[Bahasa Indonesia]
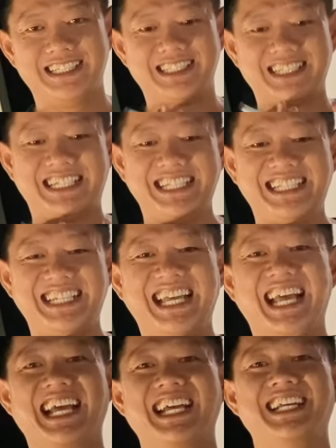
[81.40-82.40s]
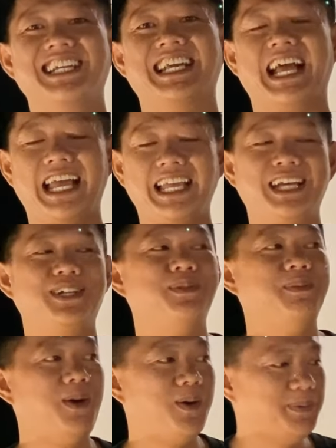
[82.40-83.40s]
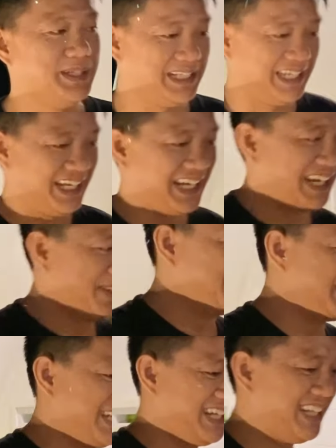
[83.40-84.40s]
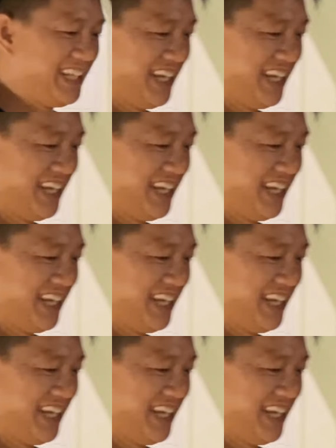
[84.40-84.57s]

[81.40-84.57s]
segitiga kayak rumah hobbit ya kalian bisa lihat